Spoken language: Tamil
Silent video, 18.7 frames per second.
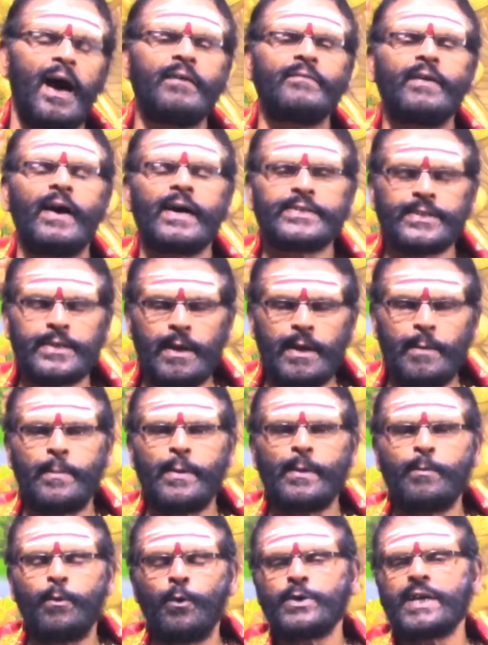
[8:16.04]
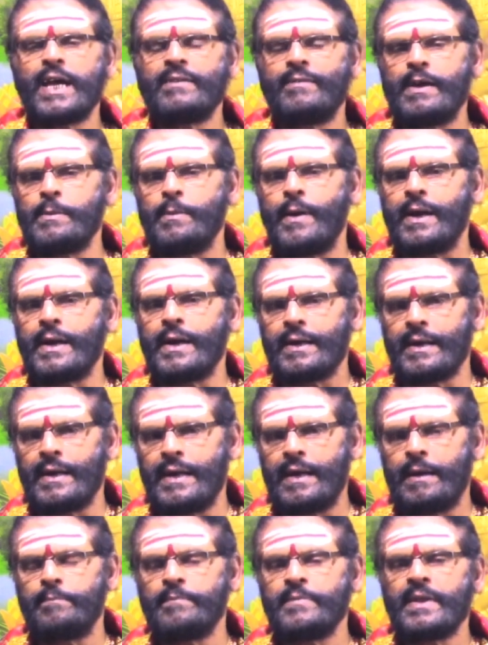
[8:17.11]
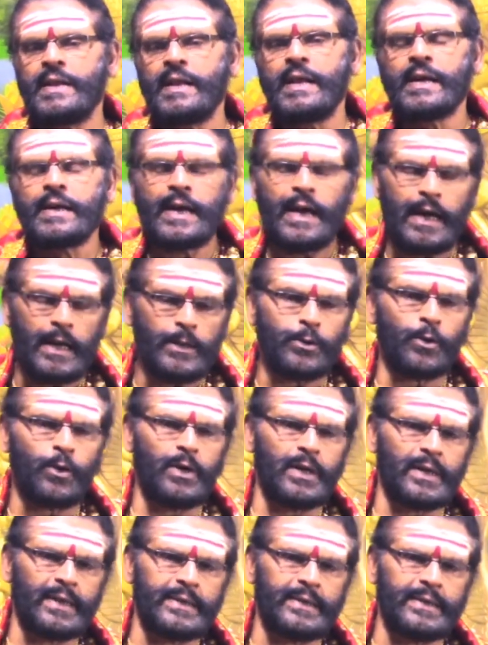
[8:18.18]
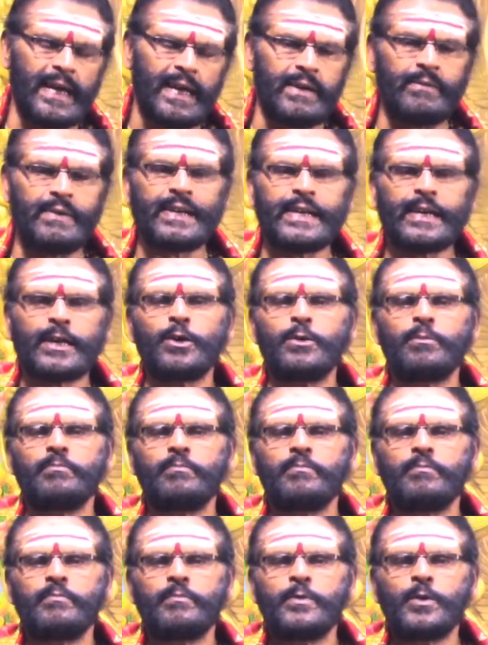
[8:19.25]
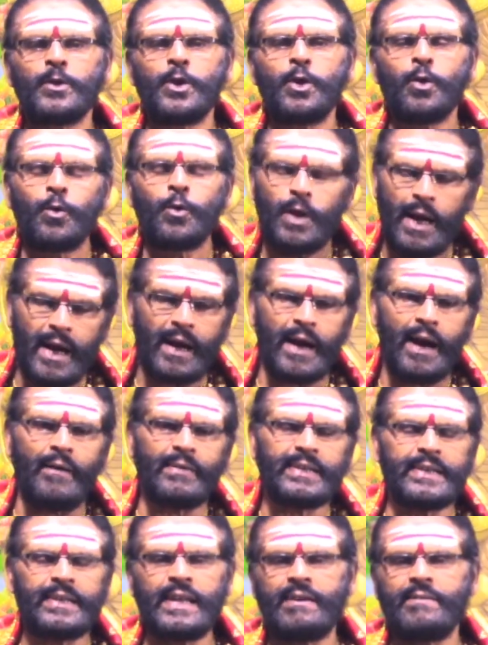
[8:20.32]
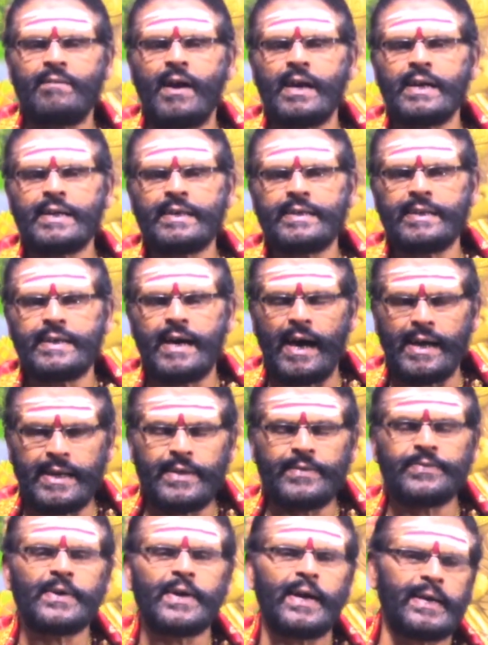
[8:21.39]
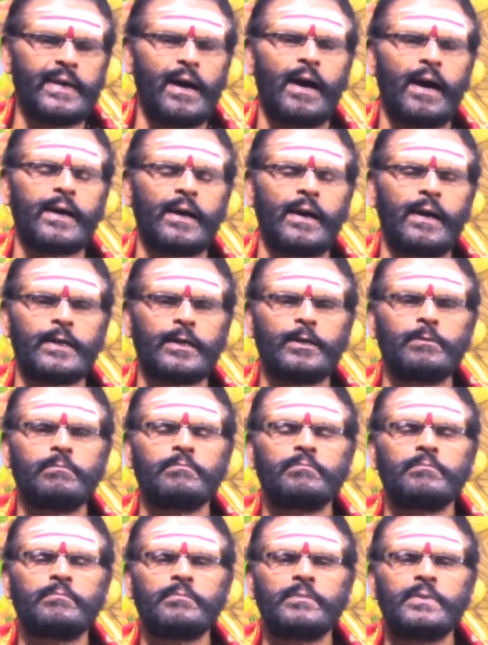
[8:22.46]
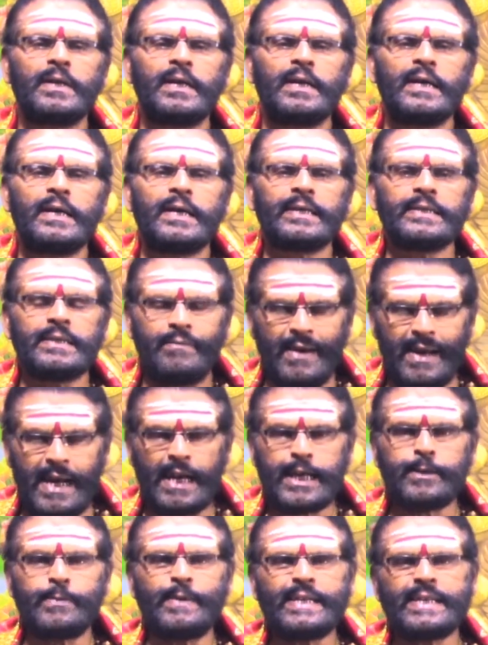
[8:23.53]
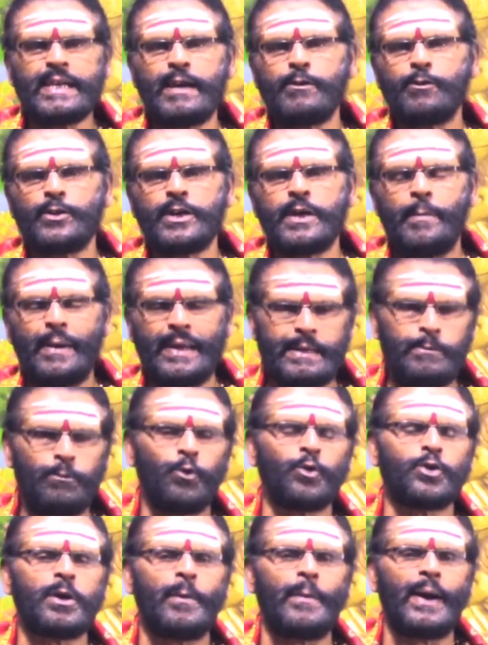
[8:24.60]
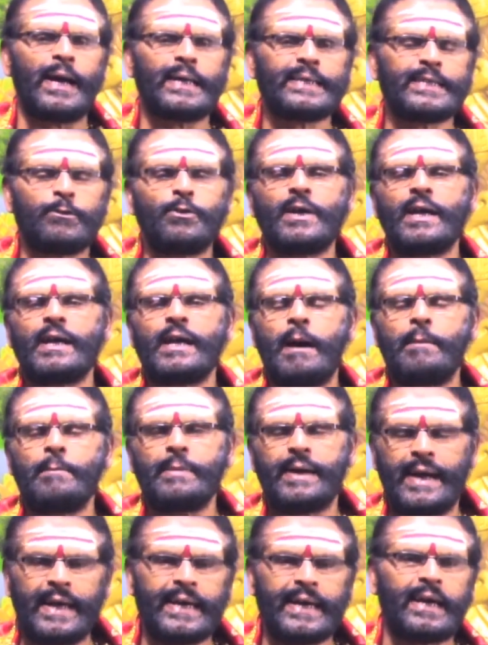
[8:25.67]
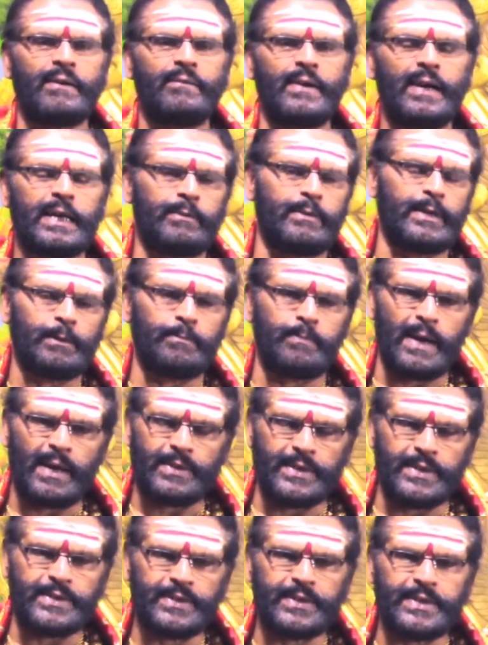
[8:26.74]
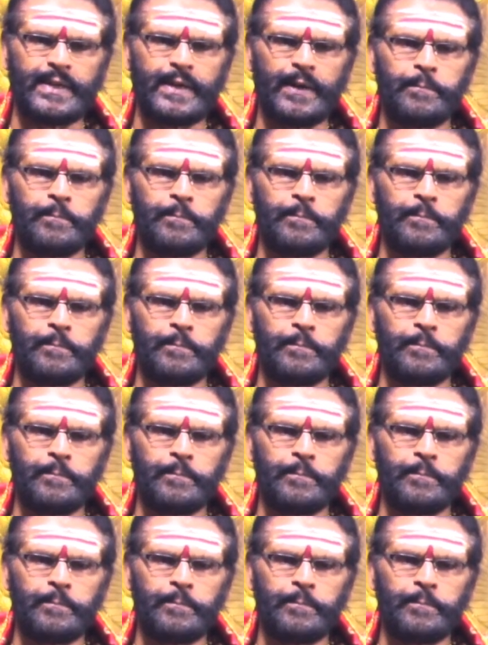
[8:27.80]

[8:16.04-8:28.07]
அவ்வாறு சிறப்பு பூஜை வழிபாடுகளில் கலந்து கொள்ளுகின்ற அனைவருக்கும் உலகளாவிய வாழ்கின்ற அனைத்து அடியார்களுக்கும் இந்த வரலட்சுமி தேவியினுடைய பரிபூர்ணமான திருவிழா எல்லாம் கிடைக்க வேண்டும் என்று பிரார்த்தித்து